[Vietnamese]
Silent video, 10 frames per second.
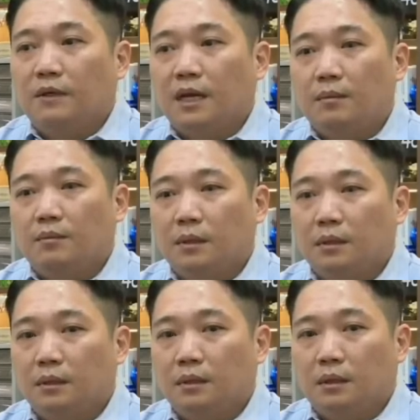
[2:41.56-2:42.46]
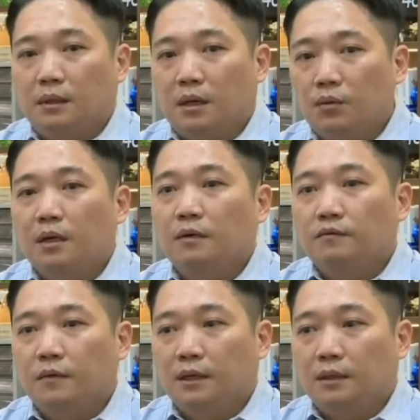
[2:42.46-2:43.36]
tại Việt Nam mình uh, lâu
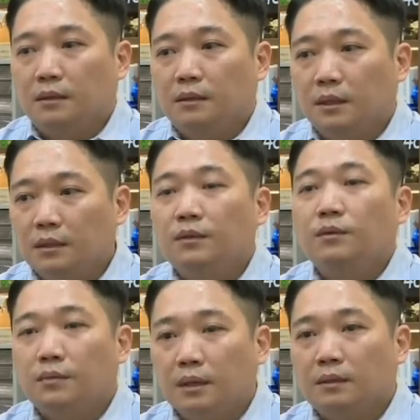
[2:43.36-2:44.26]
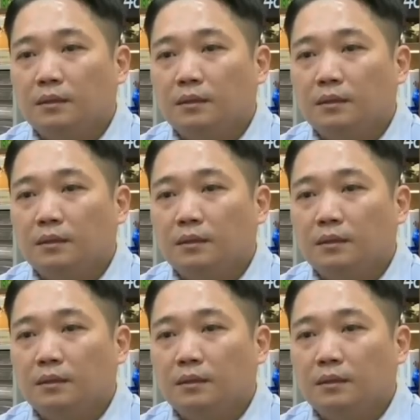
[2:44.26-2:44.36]
hơn và chi tiêu nhiều